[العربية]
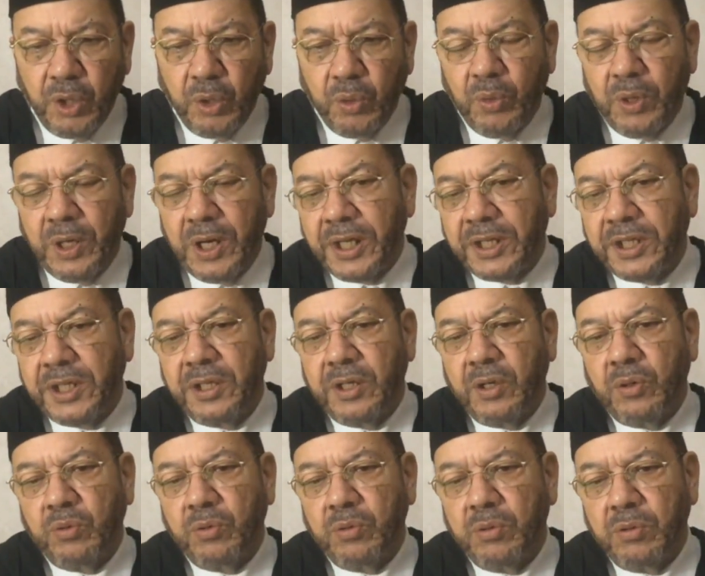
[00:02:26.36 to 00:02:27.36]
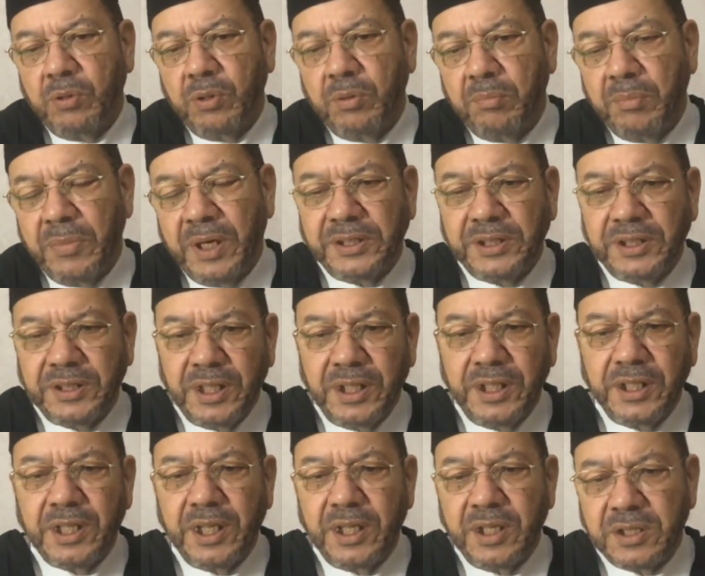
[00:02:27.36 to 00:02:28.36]
ولكنه بعد
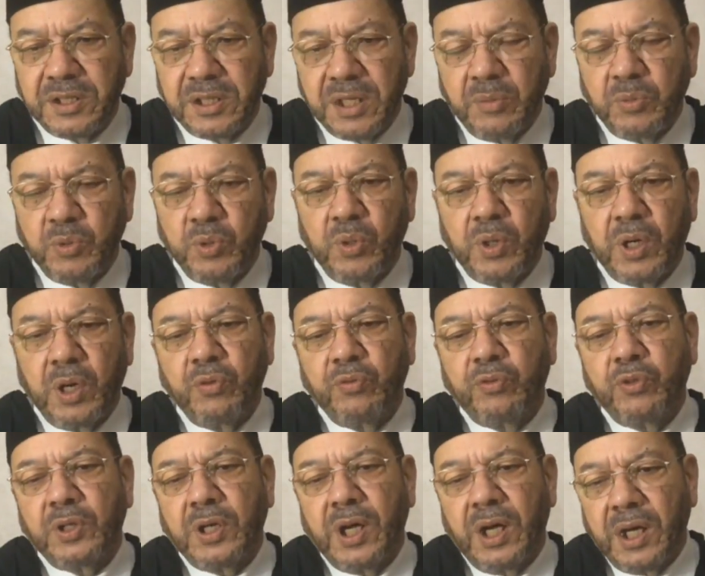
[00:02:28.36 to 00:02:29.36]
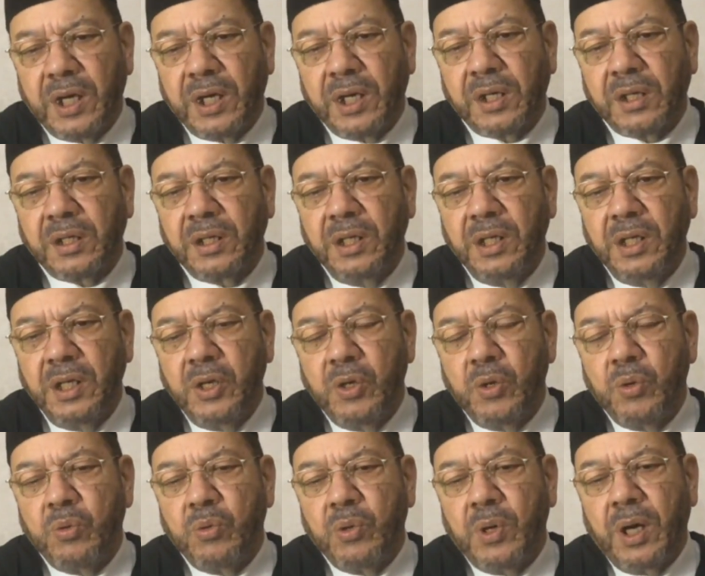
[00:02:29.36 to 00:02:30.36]
ذلك ينتابه خوف آخر
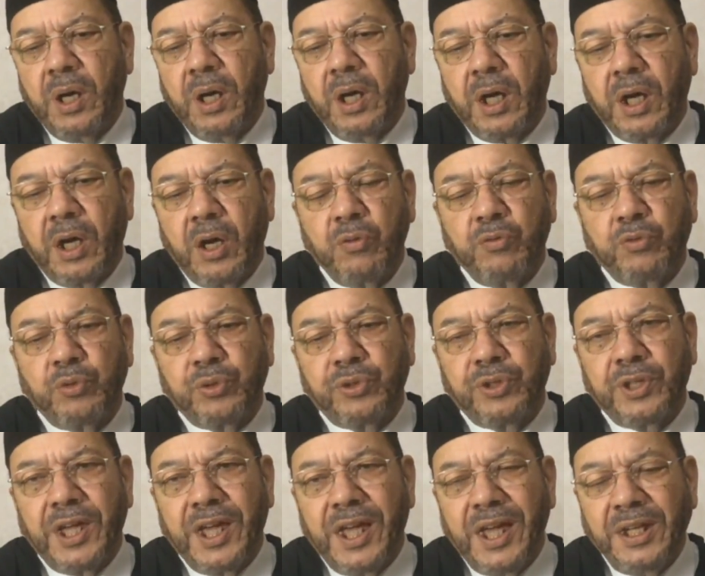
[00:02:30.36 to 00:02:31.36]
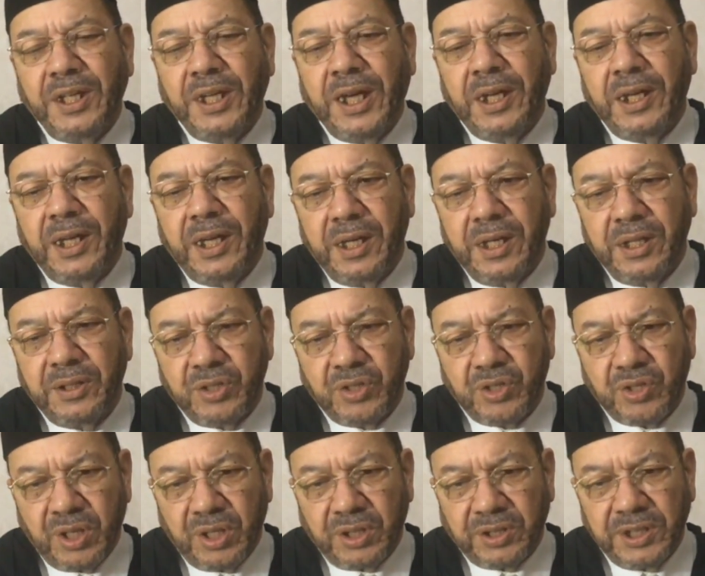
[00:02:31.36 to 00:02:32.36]
هو خوف الضياع على هذا
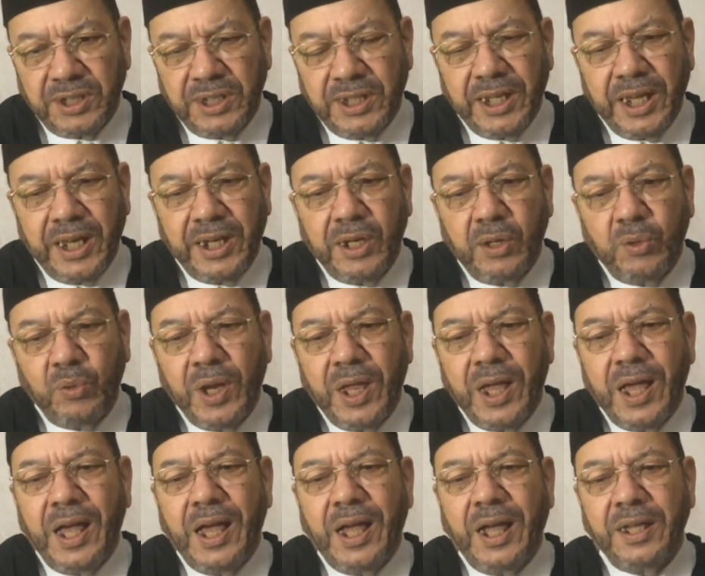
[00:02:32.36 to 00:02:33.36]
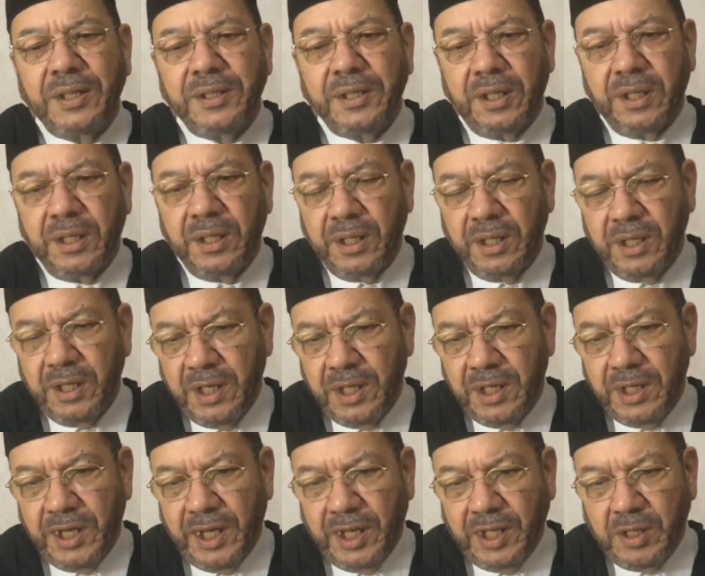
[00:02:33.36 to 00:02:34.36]
الشاطئ لأنه لا أحد
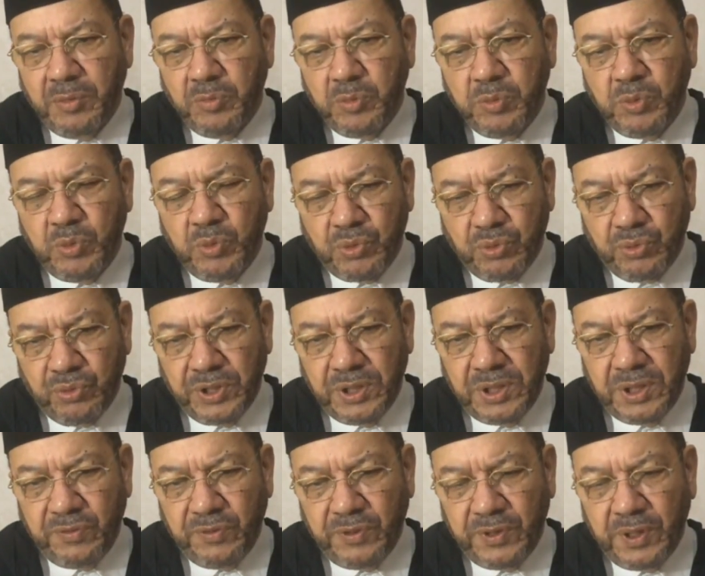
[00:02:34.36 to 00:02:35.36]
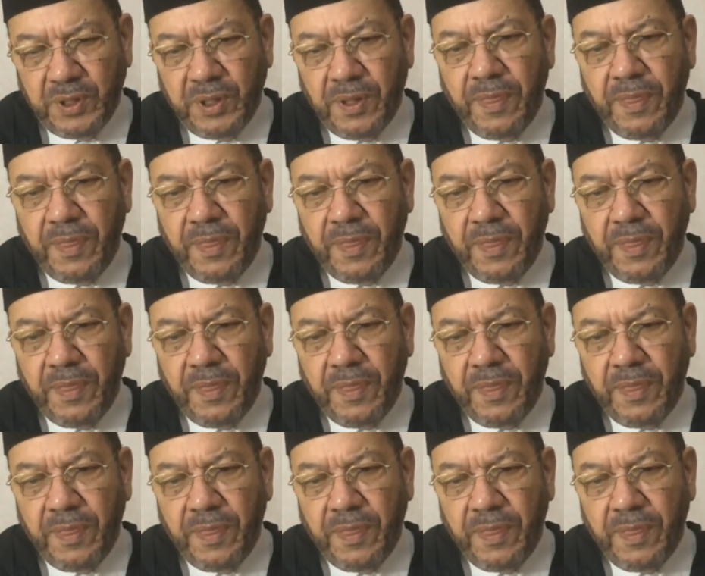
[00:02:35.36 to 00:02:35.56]
يعلم بوجوده فيه